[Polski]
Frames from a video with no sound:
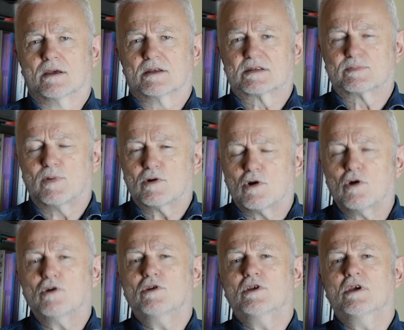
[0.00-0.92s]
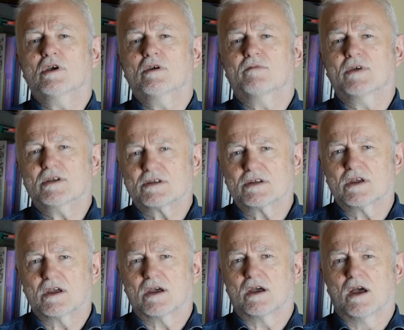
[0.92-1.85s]
spokojnie we
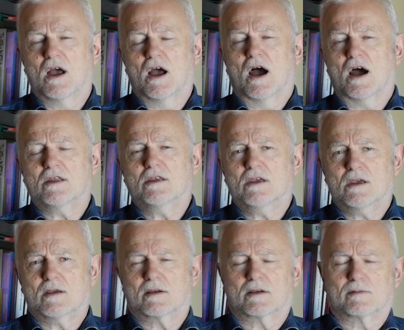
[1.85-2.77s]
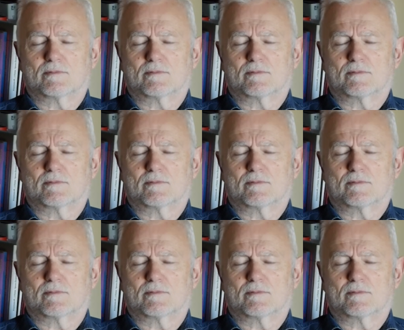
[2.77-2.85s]
śnie, a nie